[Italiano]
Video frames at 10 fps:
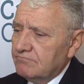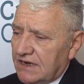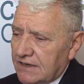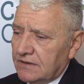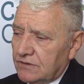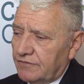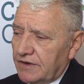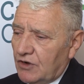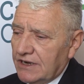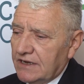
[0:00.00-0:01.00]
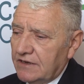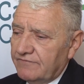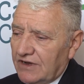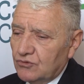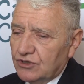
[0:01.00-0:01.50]
ma dovremo anche
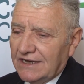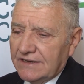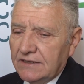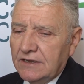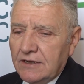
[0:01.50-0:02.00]
valutare